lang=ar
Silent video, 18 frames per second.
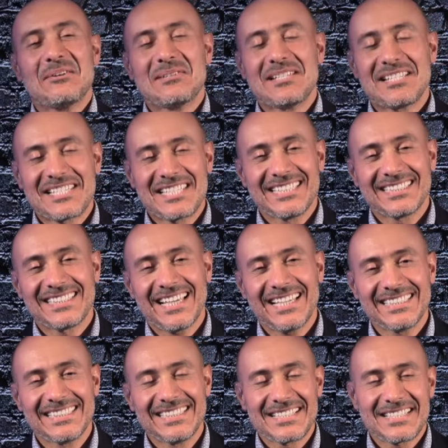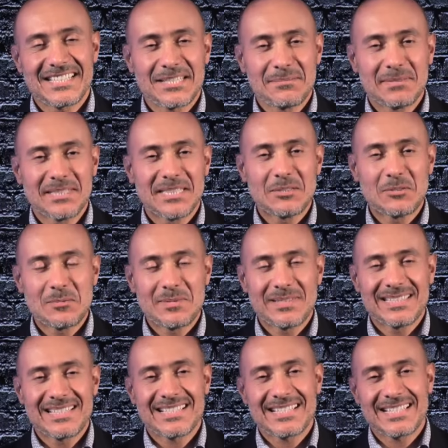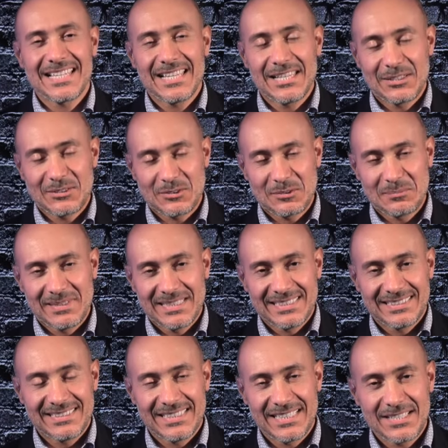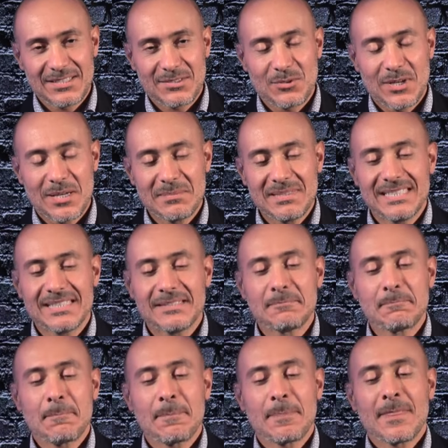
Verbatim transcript: اول شيء تحيه سينمائيه مميزه لكم ماري تيريز وامين